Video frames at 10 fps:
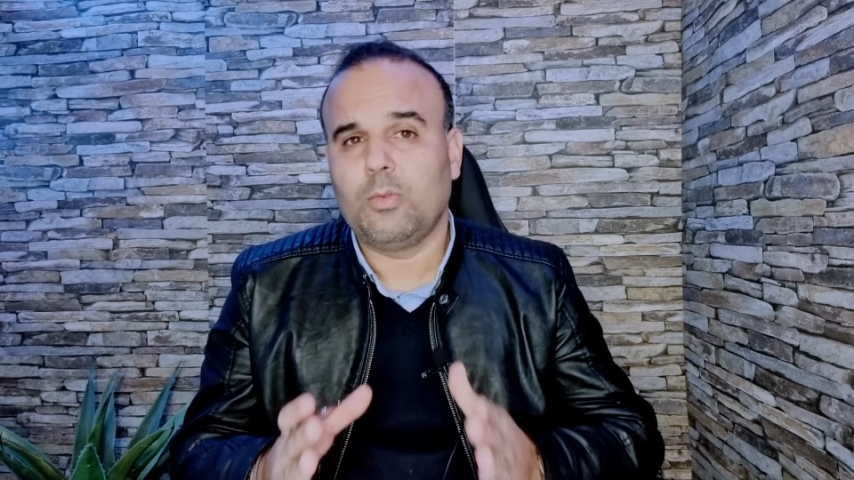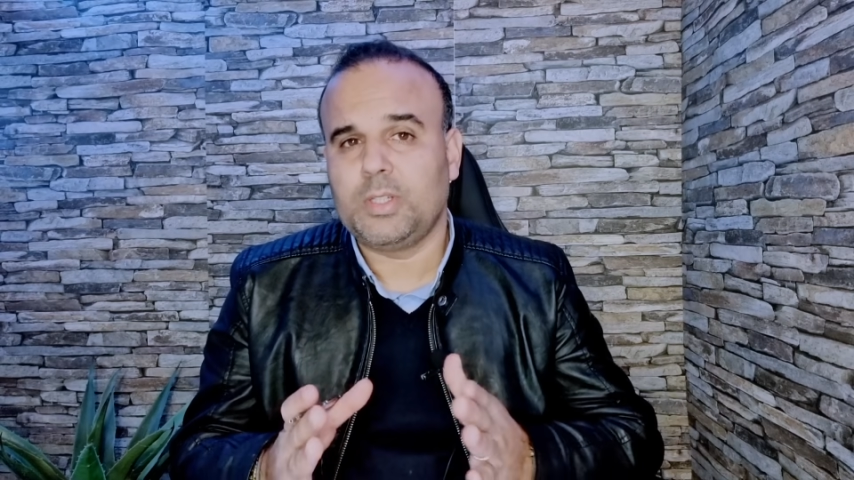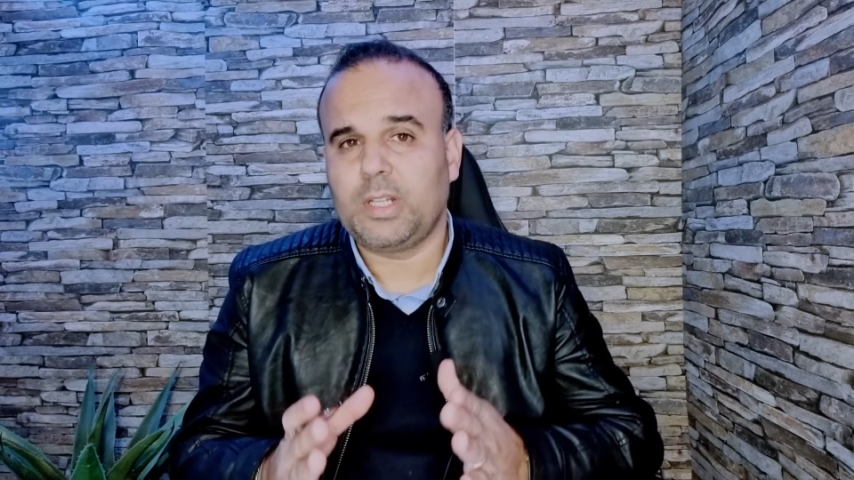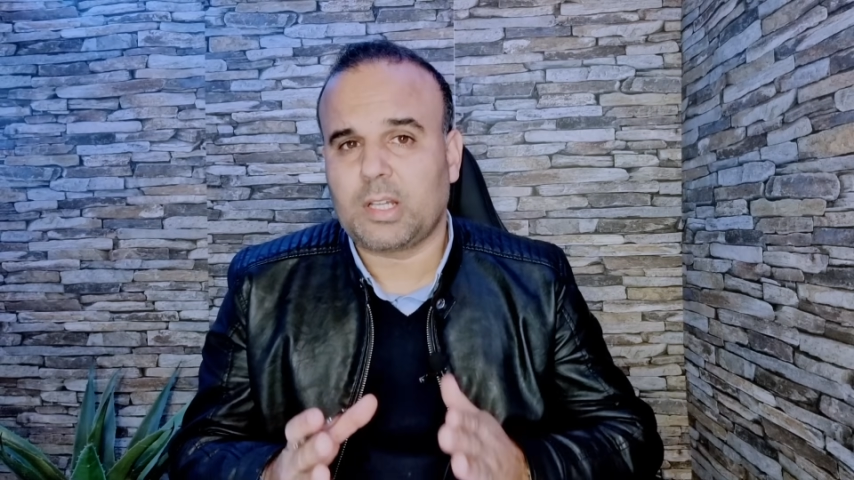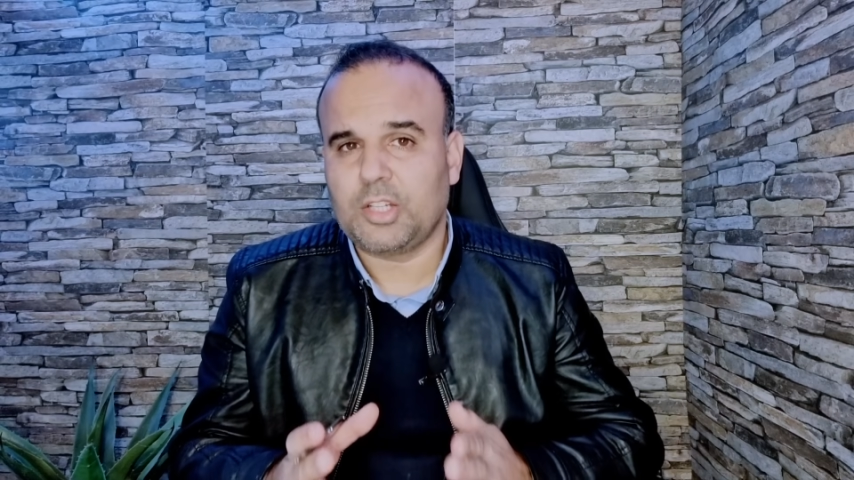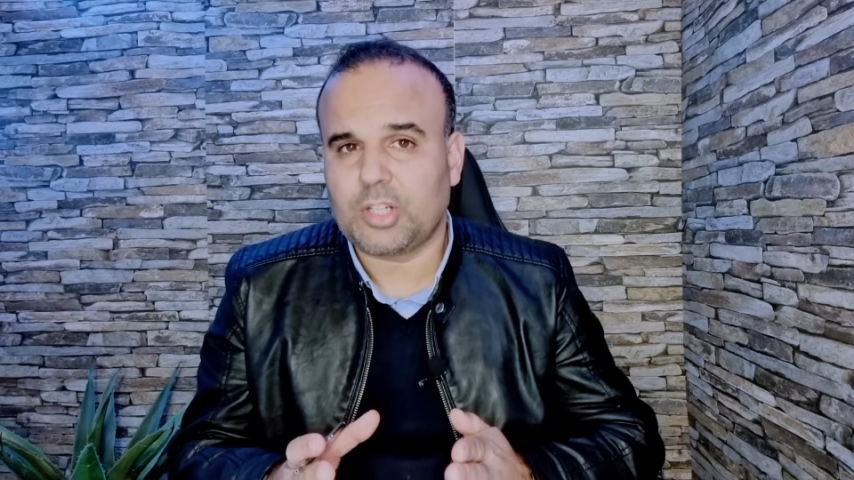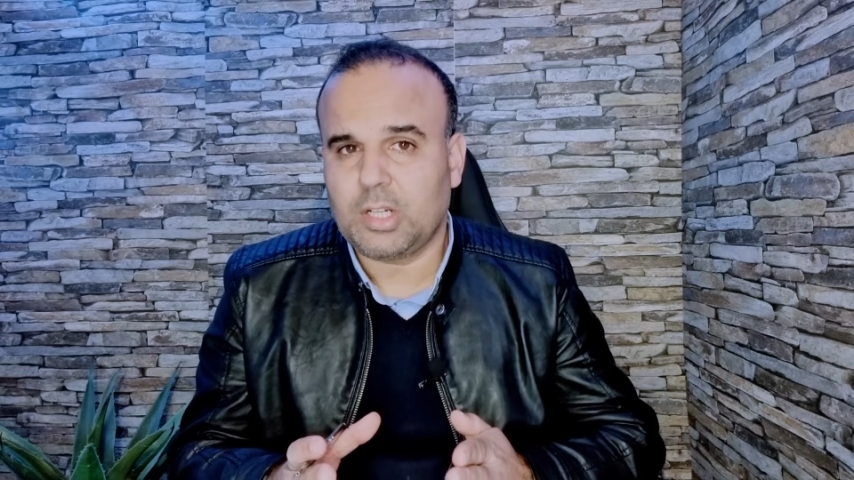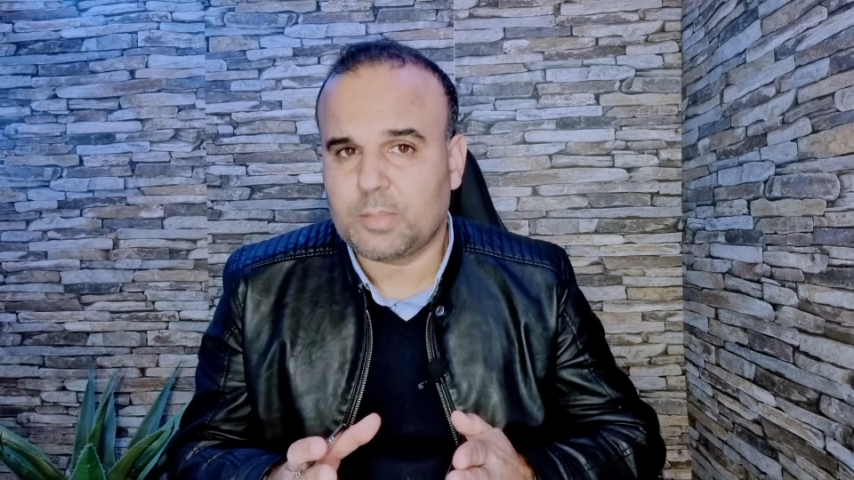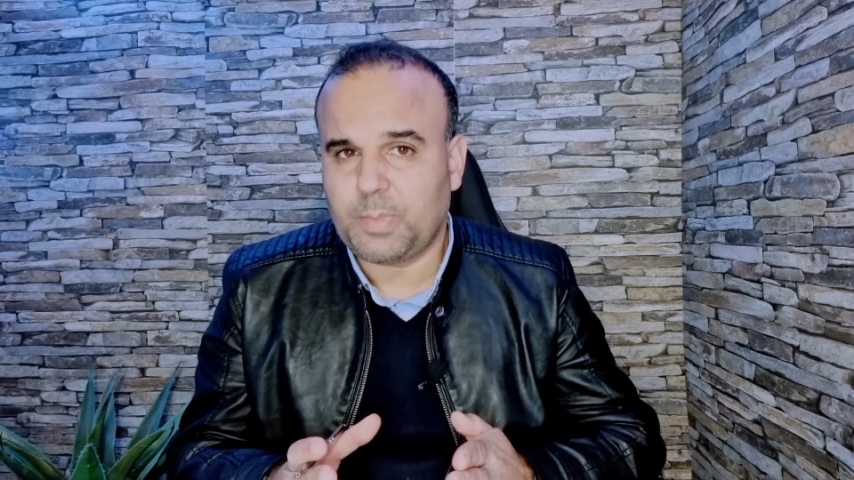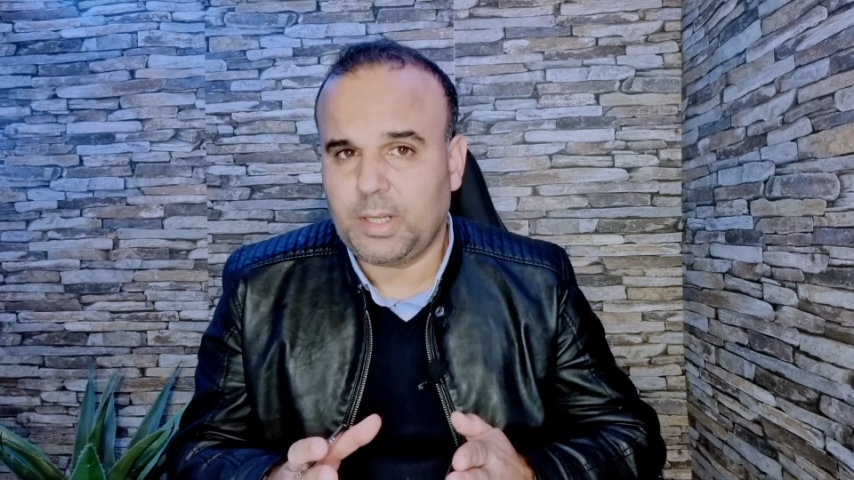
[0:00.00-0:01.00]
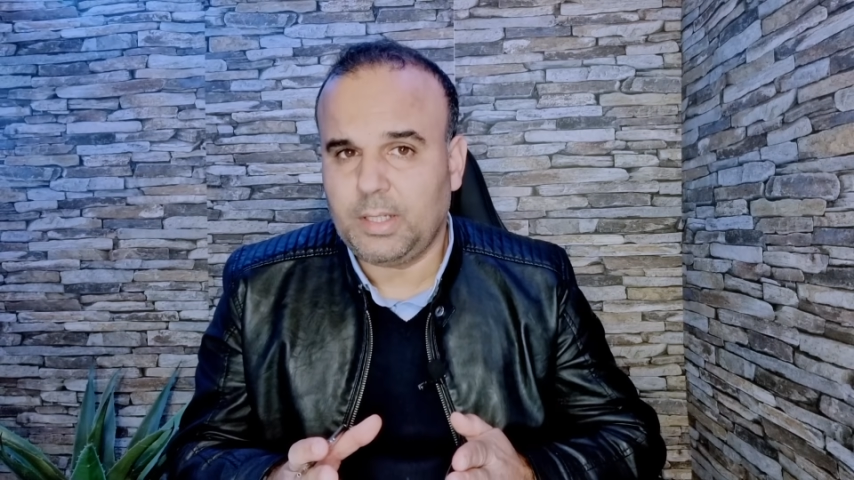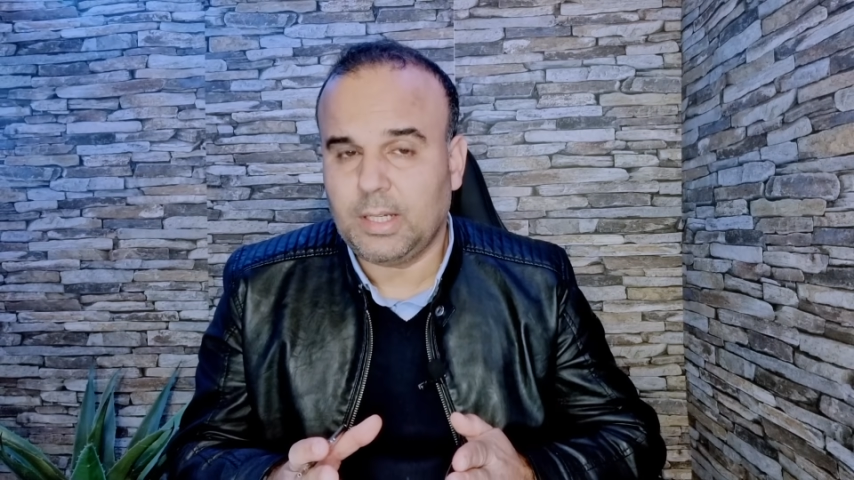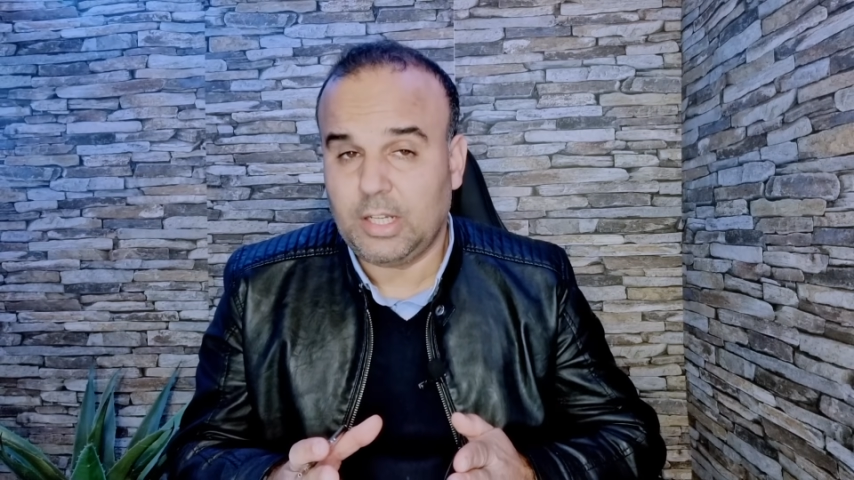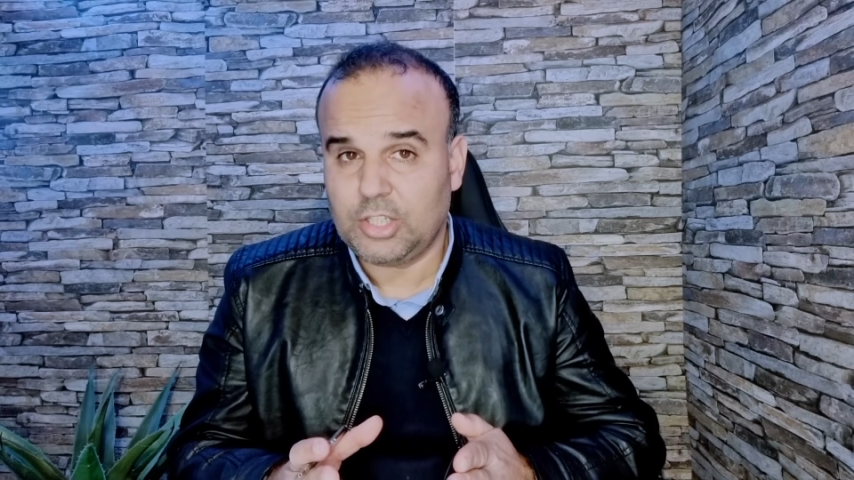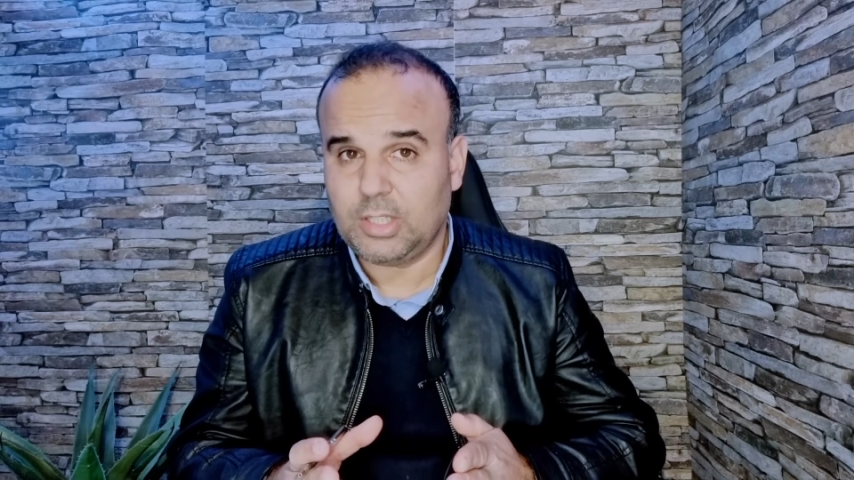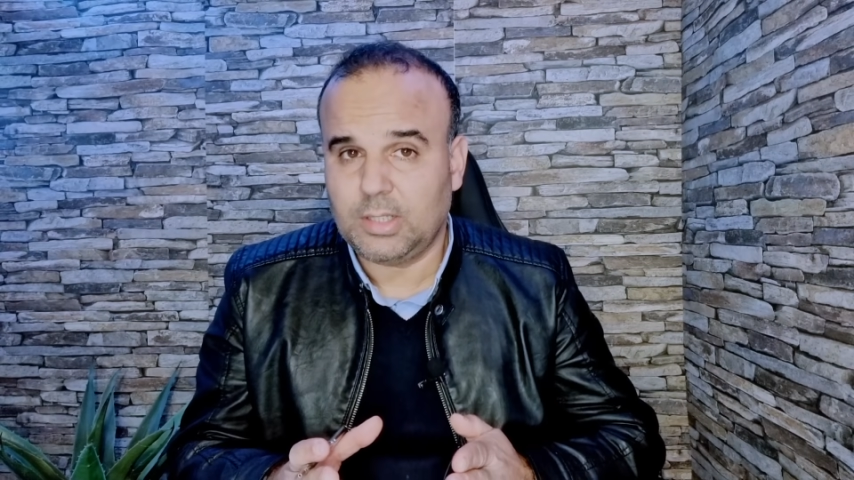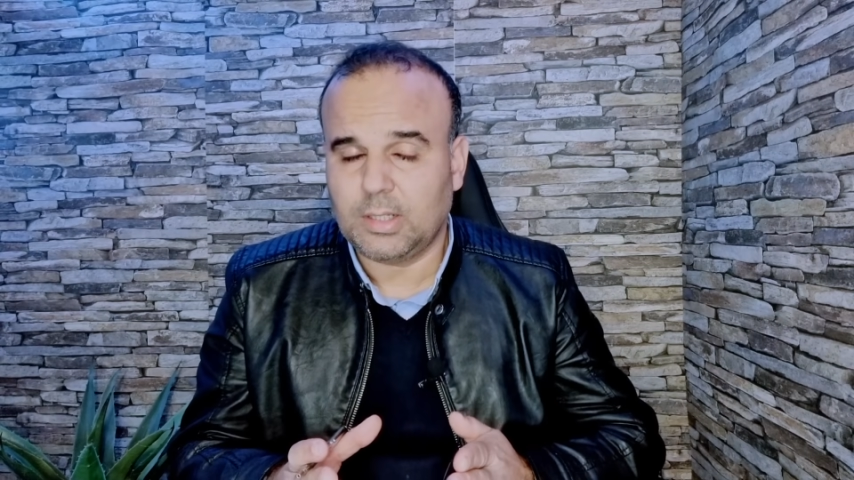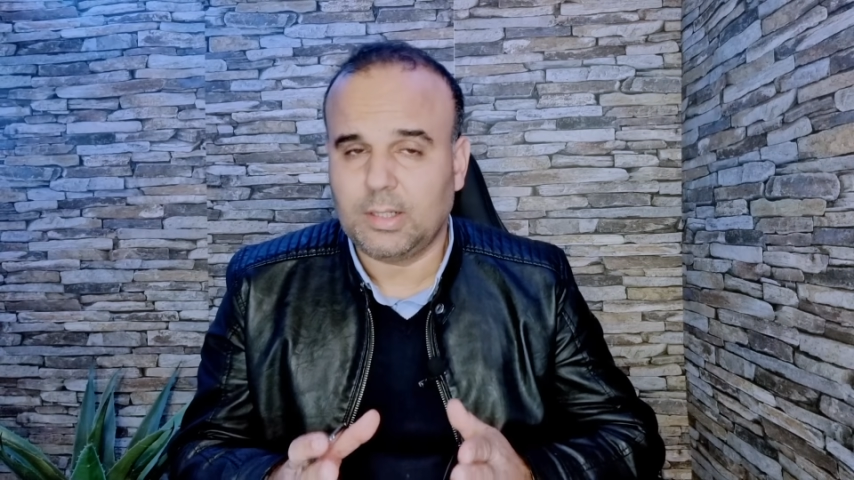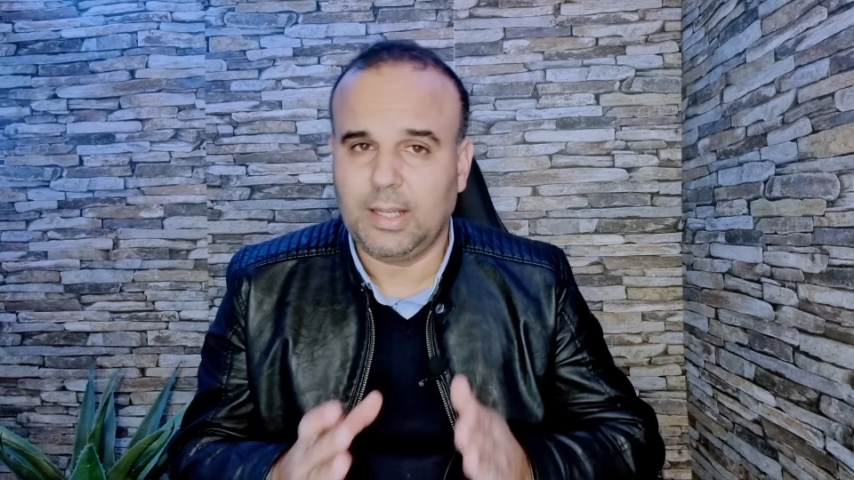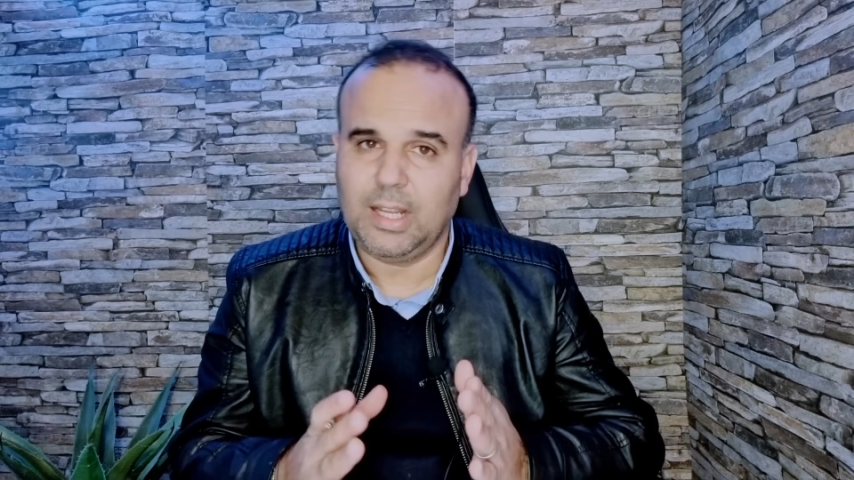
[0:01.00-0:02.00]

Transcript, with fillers: وزيره الهجره الاسبانيه الجديده